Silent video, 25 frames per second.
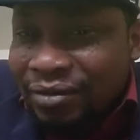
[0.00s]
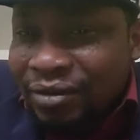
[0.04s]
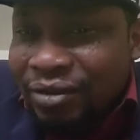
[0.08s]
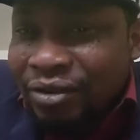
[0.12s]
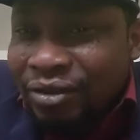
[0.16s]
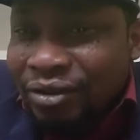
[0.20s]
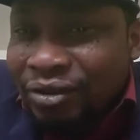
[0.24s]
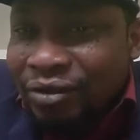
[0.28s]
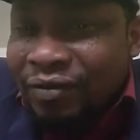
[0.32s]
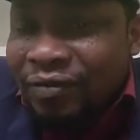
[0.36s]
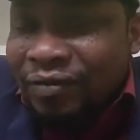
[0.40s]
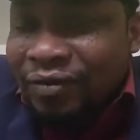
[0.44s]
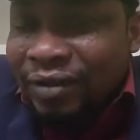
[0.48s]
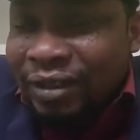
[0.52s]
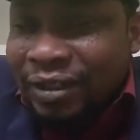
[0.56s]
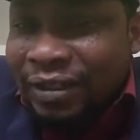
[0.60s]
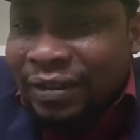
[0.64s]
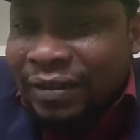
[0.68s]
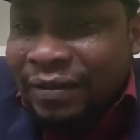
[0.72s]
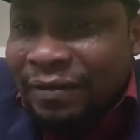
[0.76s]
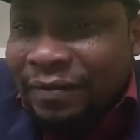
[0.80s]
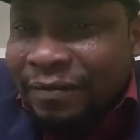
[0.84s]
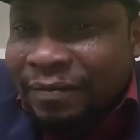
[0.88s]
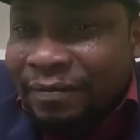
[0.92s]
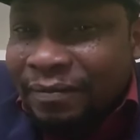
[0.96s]
Don
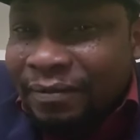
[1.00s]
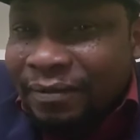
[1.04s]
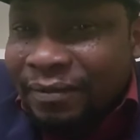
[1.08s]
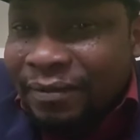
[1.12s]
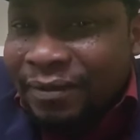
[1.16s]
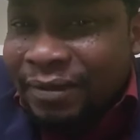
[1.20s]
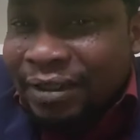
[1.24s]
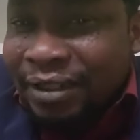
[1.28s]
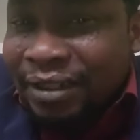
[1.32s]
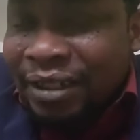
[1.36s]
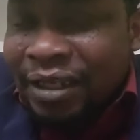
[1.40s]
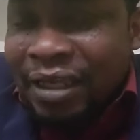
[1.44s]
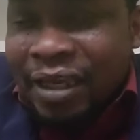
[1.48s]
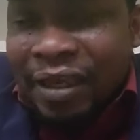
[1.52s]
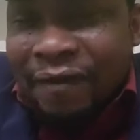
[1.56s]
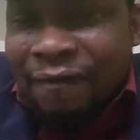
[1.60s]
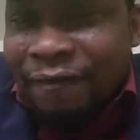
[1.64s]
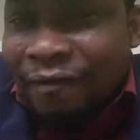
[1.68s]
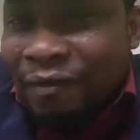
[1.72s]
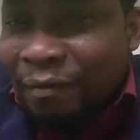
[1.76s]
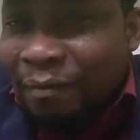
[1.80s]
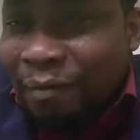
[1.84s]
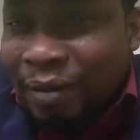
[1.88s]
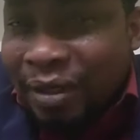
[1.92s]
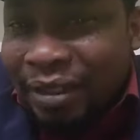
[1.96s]
Giovanni. Il ne
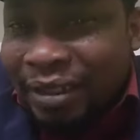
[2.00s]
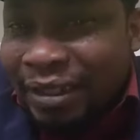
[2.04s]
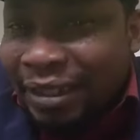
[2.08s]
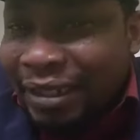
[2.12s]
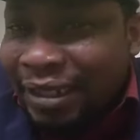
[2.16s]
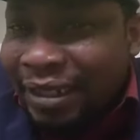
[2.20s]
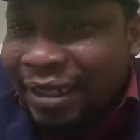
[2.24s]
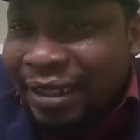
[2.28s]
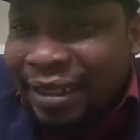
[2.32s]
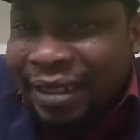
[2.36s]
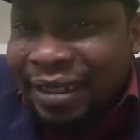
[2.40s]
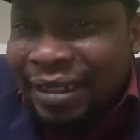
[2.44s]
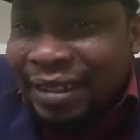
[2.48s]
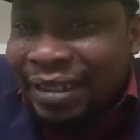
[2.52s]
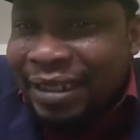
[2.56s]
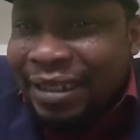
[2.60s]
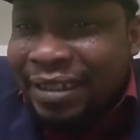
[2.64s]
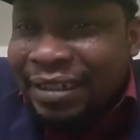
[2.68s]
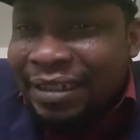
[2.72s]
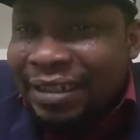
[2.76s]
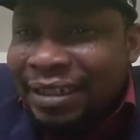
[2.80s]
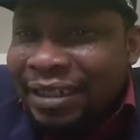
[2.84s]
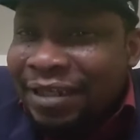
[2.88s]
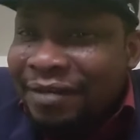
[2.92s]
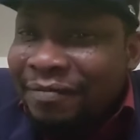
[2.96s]
faut pas te créer
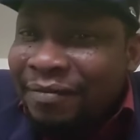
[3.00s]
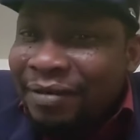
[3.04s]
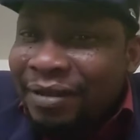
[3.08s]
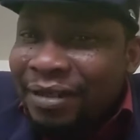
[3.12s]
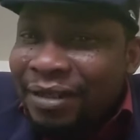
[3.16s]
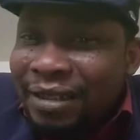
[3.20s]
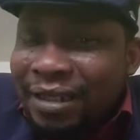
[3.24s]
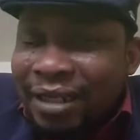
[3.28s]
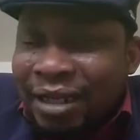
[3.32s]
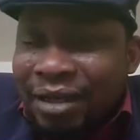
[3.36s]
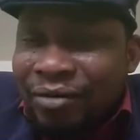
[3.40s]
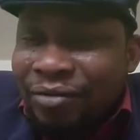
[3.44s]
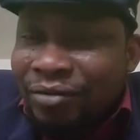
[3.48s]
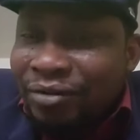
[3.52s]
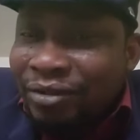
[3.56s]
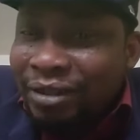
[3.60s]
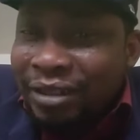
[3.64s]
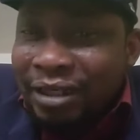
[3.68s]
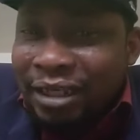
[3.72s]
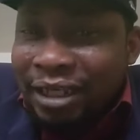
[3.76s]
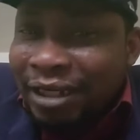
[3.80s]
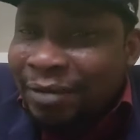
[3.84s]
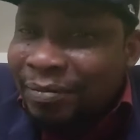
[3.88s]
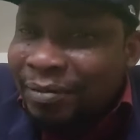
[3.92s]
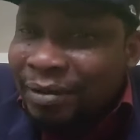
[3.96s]
des ennemis là où tu
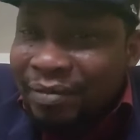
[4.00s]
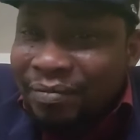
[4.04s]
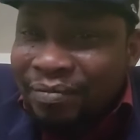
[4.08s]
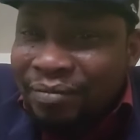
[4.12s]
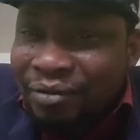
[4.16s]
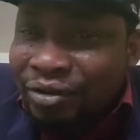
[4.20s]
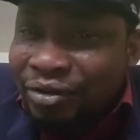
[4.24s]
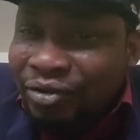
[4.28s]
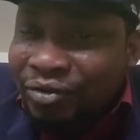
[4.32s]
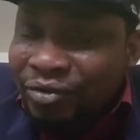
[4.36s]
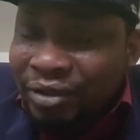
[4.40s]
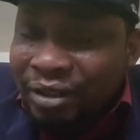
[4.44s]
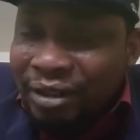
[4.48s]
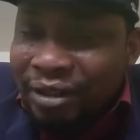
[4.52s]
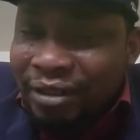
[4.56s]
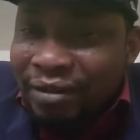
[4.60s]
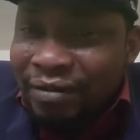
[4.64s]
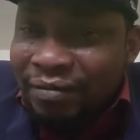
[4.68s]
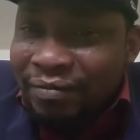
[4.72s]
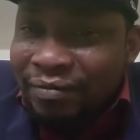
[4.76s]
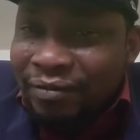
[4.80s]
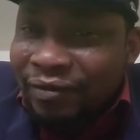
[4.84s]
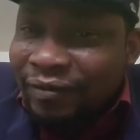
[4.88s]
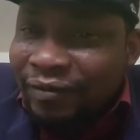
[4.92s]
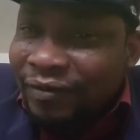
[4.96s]
n'en as pas besoin,
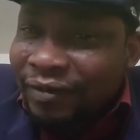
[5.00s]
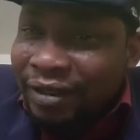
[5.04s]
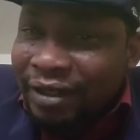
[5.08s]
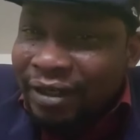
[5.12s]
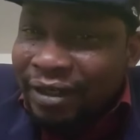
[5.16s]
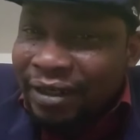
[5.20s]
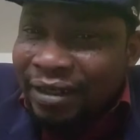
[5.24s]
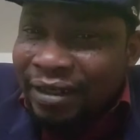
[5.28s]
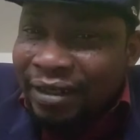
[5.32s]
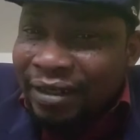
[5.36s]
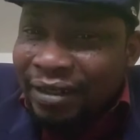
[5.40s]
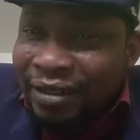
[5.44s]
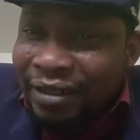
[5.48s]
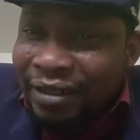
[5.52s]
mon frère.